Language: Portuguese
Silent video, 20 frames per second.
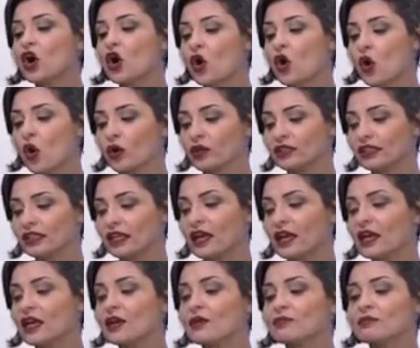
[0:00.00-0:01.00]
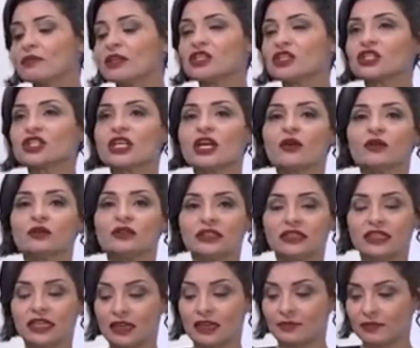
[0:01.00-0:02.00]
contra Michel
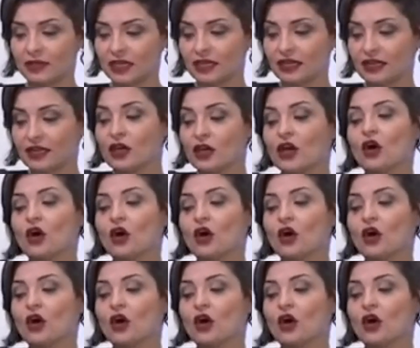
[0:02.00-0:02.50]
Temer.